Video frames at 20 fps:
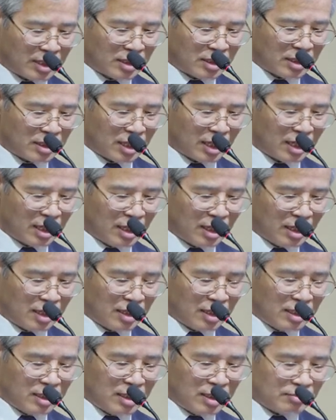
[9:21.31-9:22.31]
이렇게
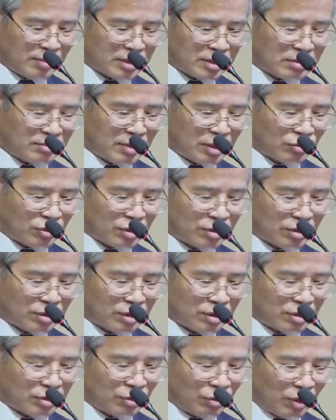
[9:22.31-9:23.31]
말씀하고 있어요.